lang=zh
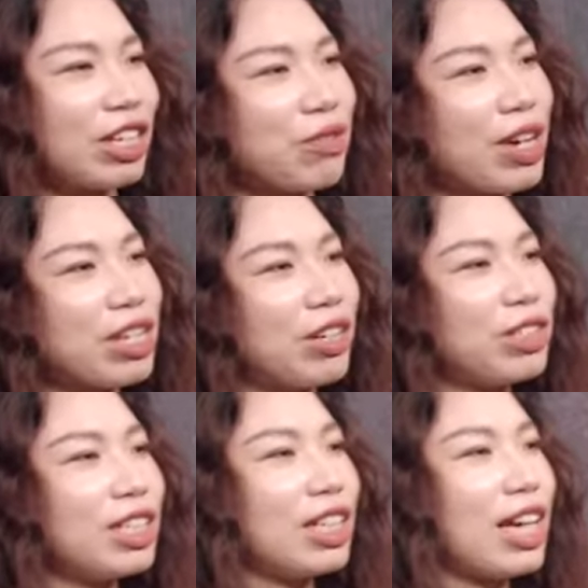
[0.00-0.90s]
因为
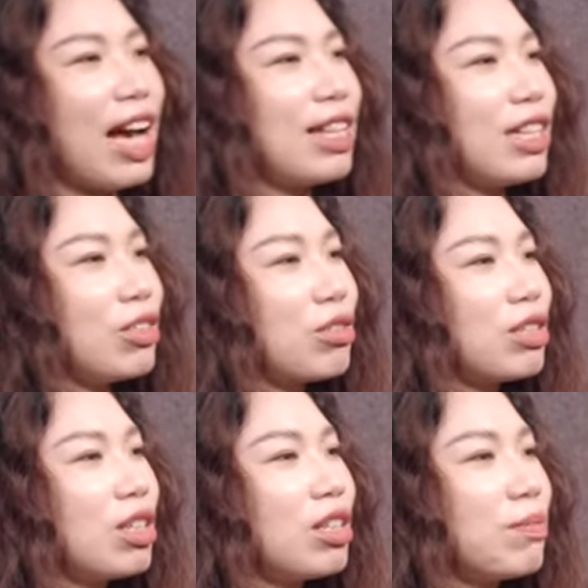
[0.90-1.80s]
有请艾琳，就
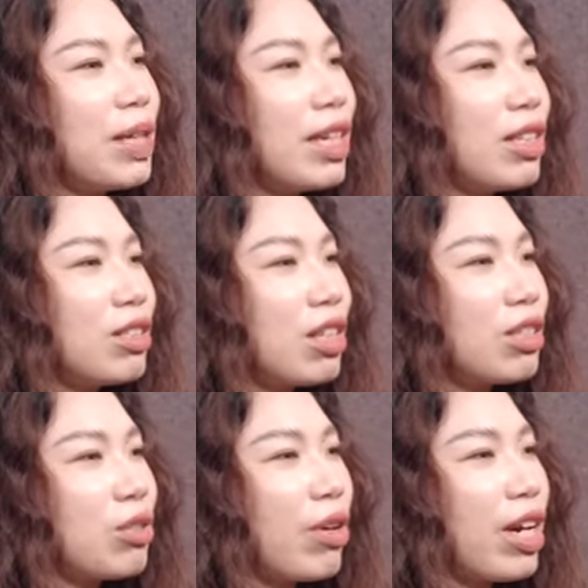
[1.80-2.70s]
是特别
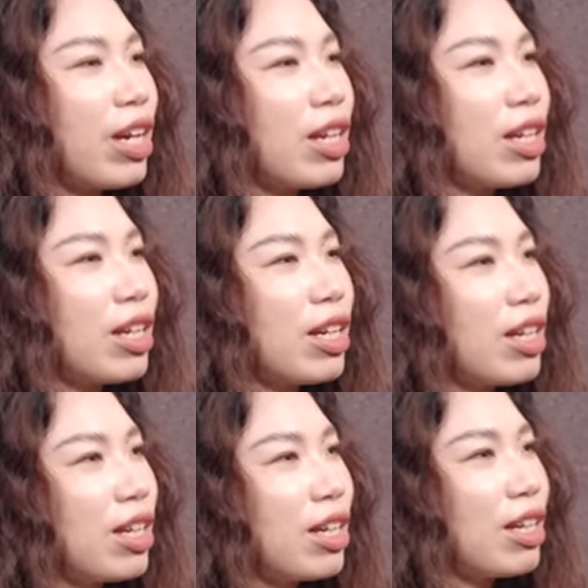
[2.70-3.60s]
针对。
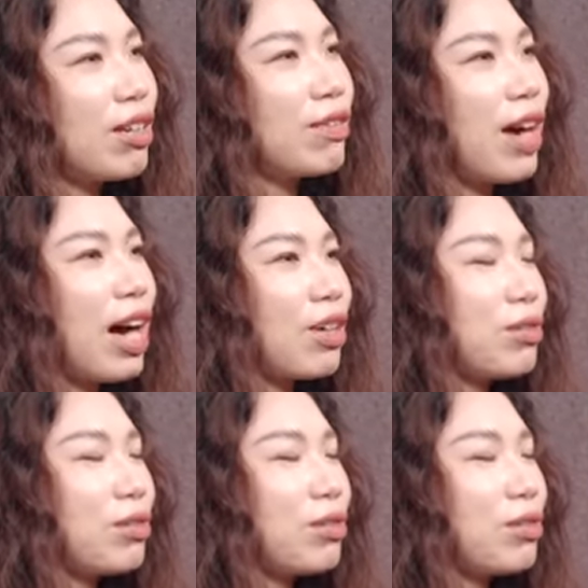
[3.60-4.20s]
法